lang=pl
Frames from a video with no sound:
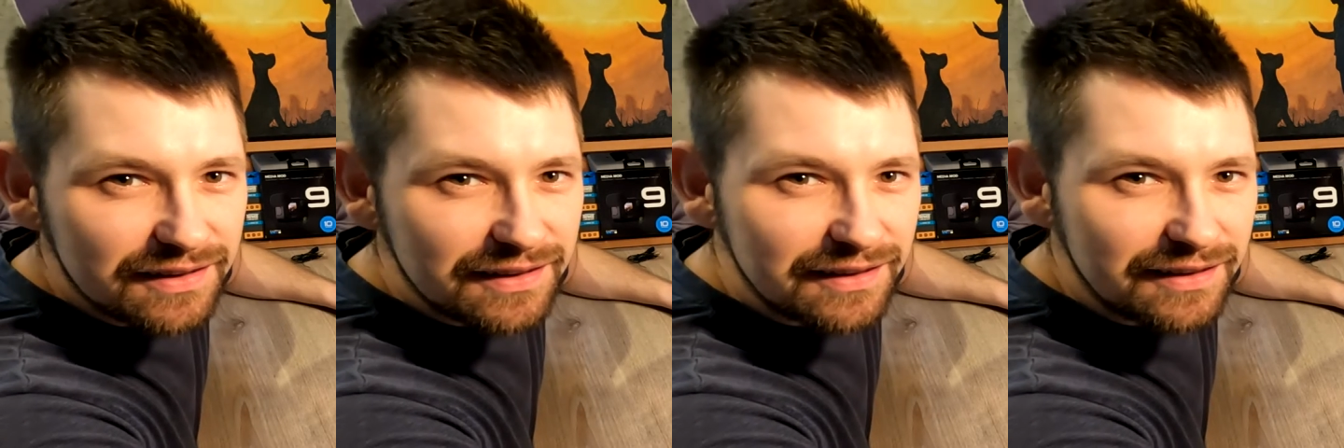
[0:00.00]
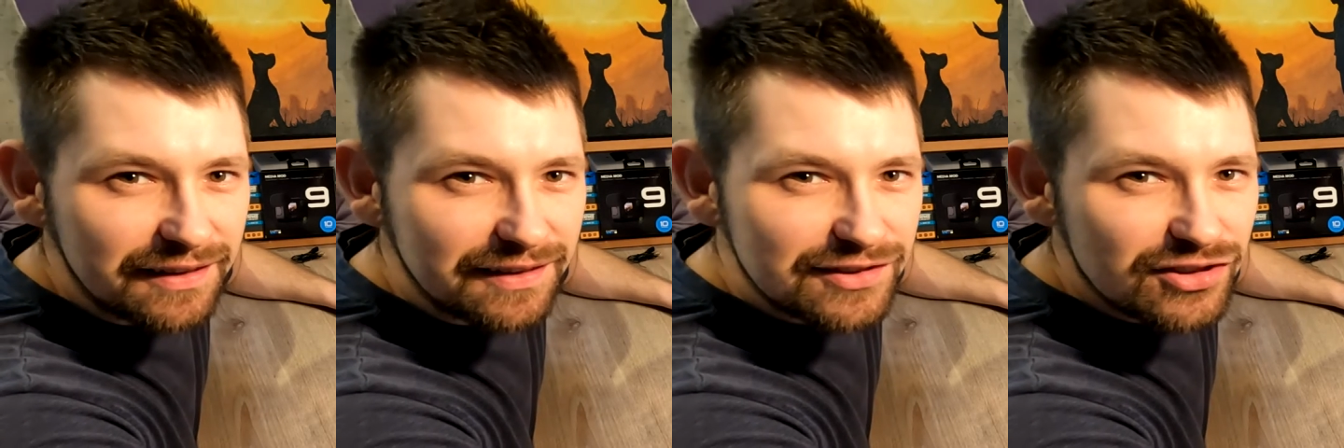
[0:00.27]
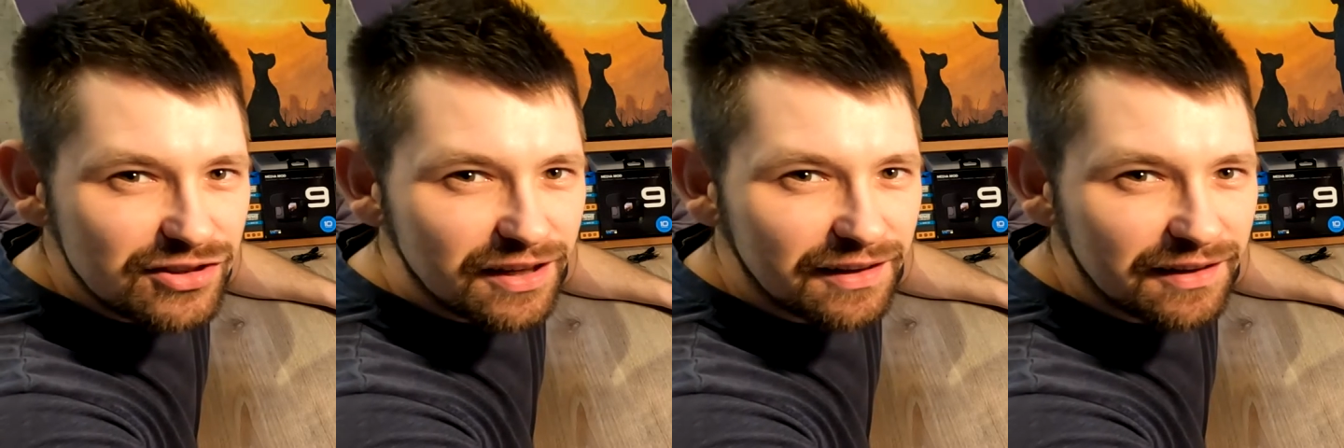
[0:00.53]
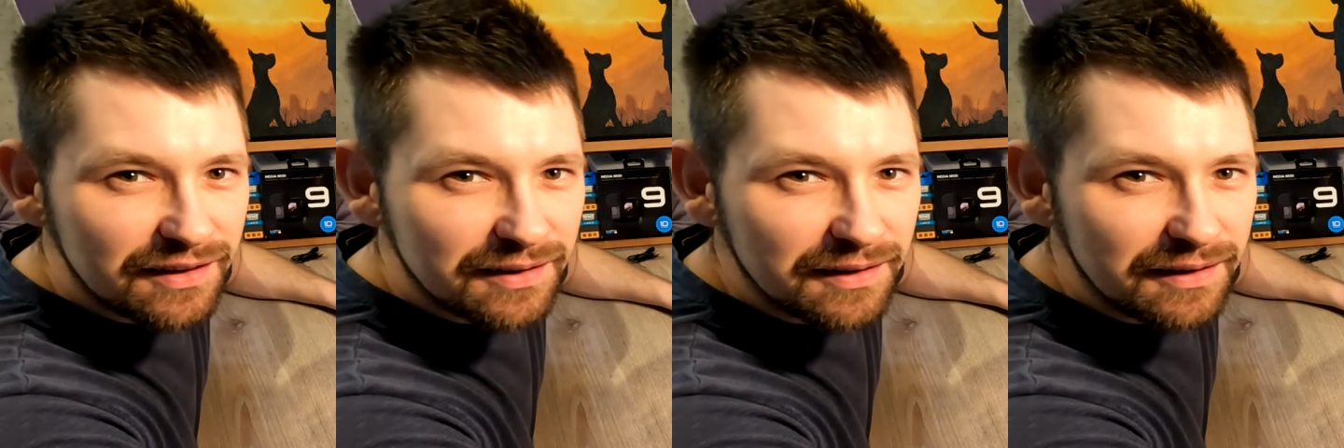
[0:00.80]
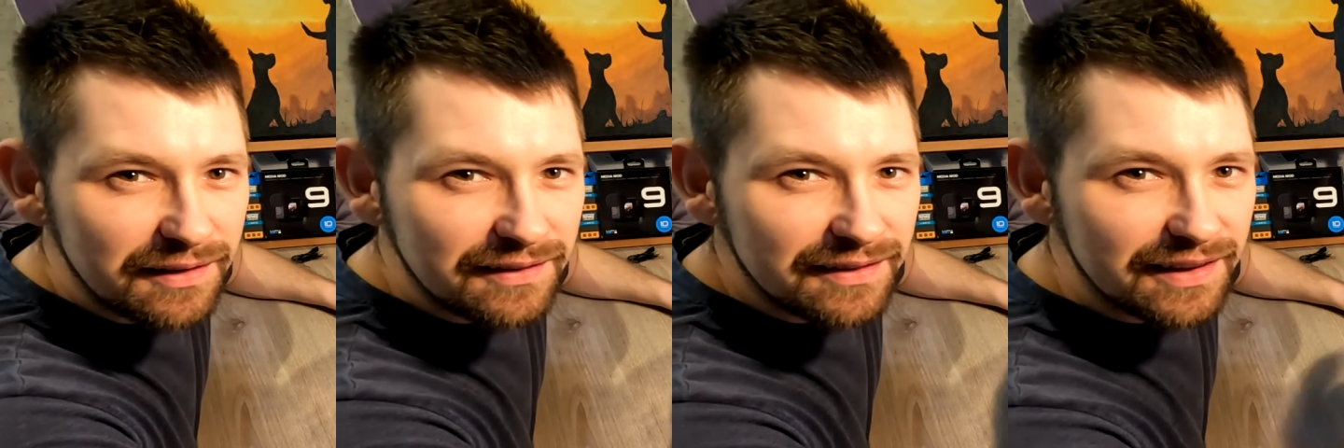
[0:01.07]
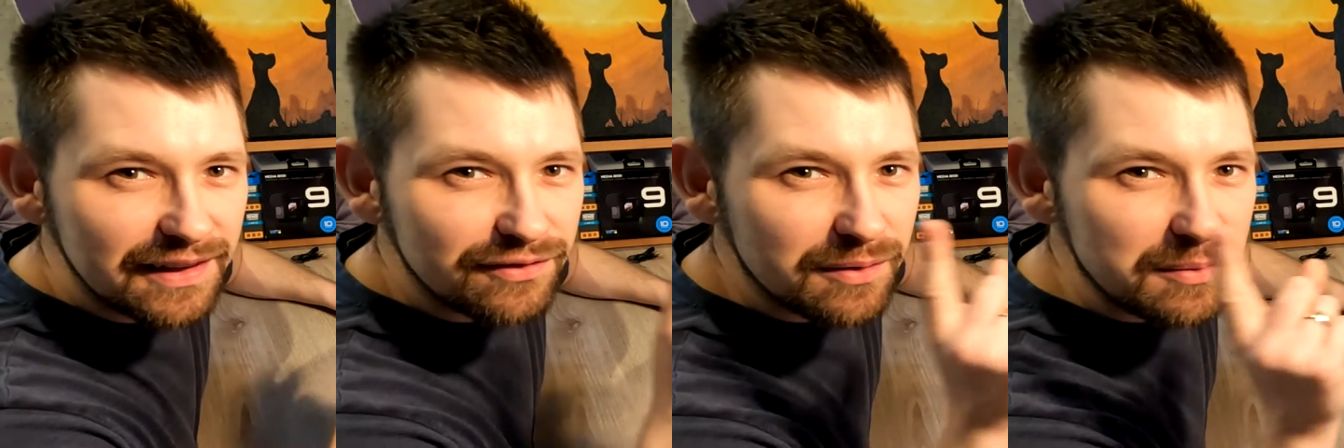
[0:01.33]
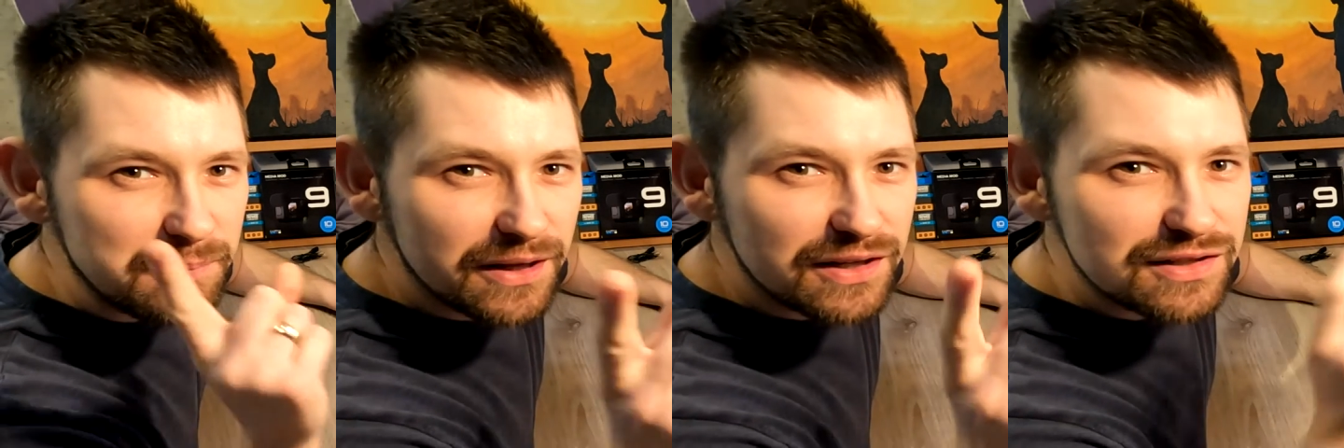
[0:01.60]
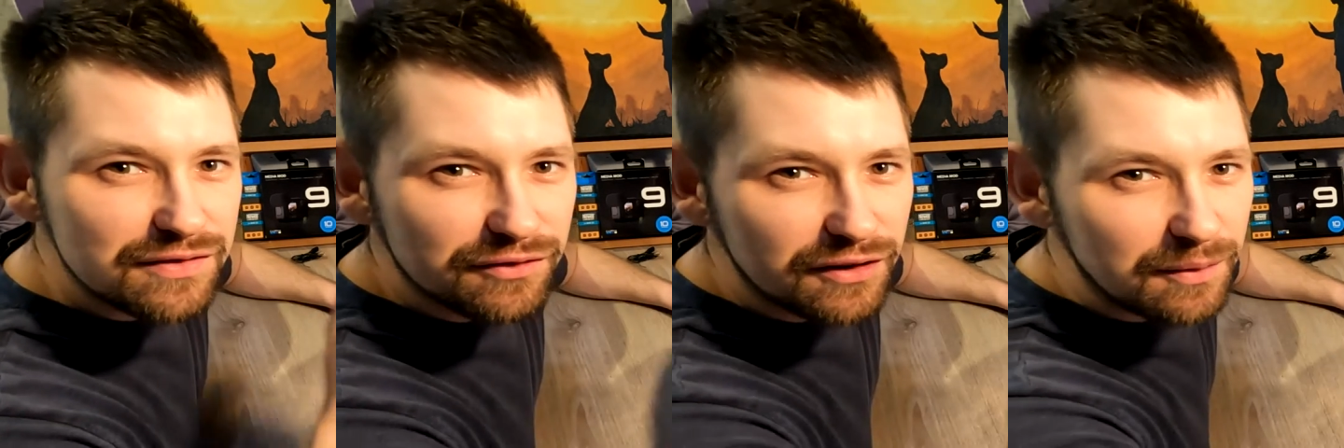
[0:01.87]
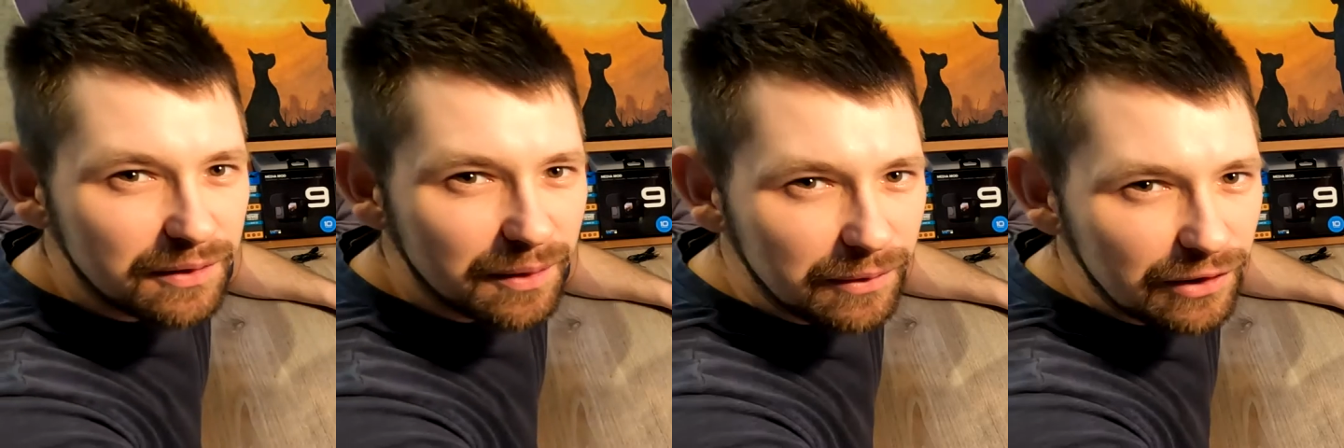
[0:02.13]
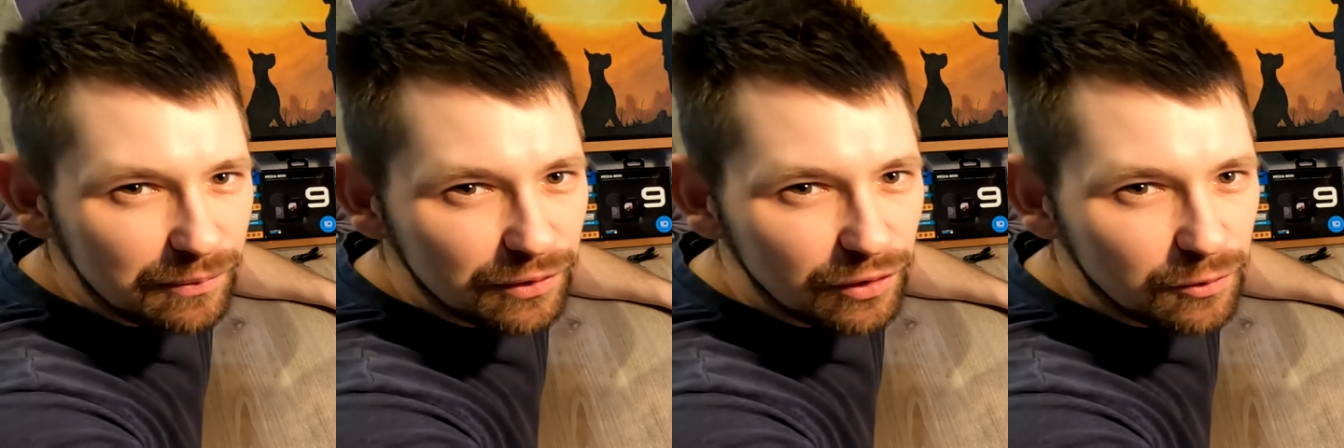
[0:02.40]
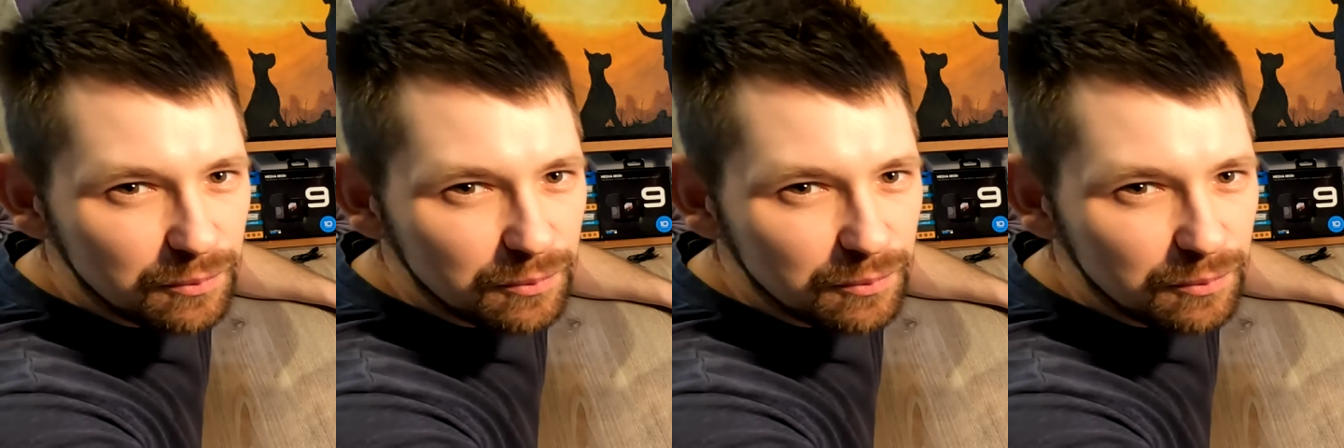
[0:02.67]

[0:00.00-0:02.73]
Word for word: E, dzisiaj e, nagrywamy pierwszy film kamerą